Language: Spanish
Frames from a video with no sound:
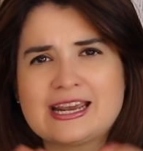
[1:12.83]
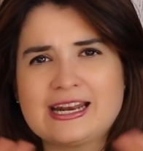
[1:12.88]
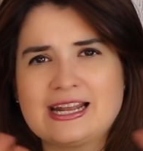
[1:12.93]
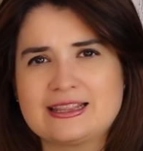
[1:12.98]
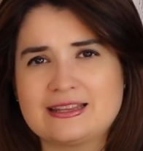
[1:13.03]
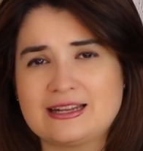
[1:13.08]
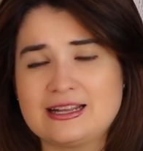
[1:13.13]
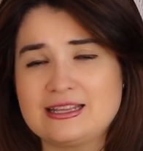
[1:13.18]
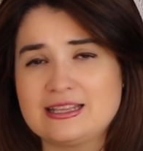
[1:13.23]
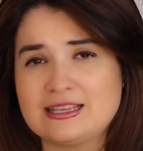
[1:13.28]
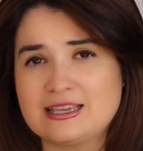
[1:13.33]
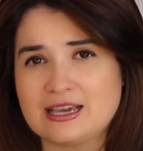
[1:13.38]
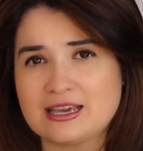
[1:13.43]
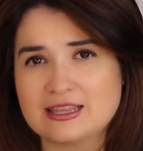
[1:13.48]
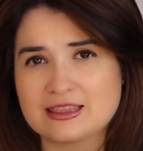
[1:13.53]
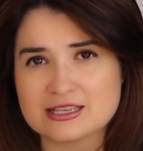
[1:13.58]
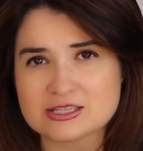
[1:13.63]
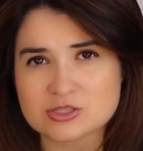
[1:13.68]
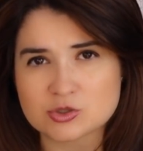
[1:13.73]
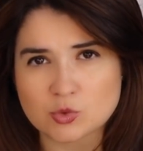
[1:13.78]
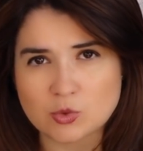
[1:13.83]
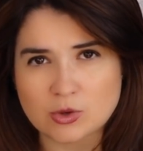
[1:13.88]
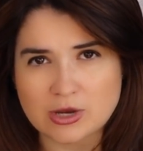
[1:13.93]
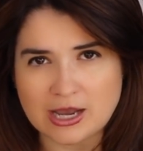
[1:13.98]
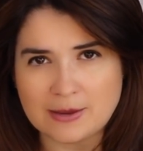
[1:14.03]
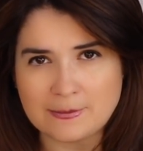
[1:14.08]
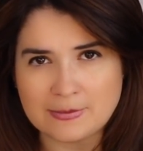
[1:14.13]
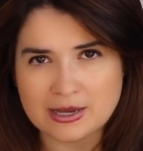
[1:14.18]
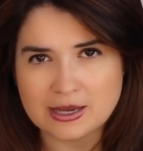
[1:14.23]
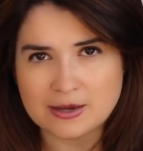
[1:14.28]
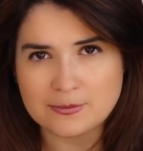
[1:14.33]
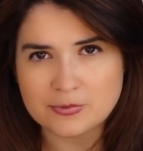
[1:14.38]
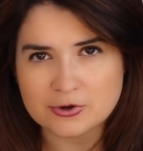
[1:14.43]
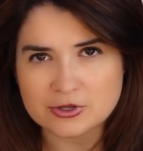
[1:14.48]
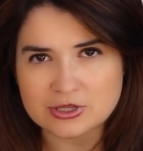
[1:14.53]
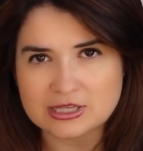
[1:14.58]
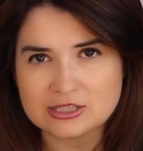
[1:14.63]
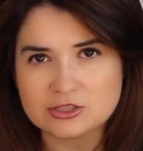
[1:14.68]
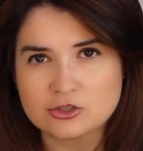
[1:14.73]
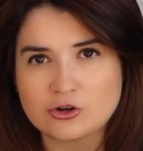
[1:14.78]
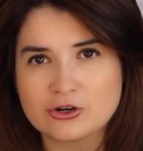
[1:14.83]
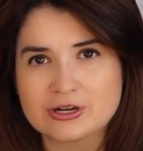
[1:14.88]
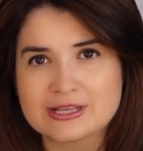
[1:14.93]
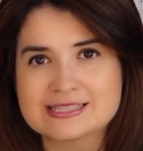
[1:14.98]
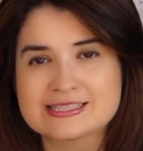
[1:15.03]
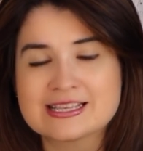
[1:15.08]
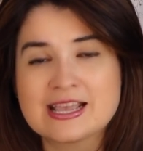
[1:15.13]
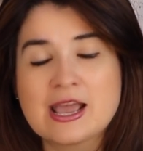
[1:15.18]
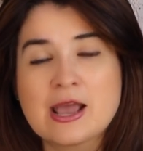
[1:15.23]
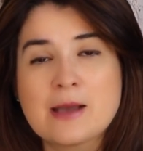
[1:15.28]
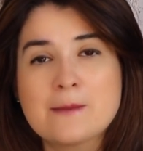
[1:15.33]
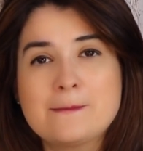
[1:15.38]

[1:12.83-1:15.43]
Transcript: características de su gama de proyectores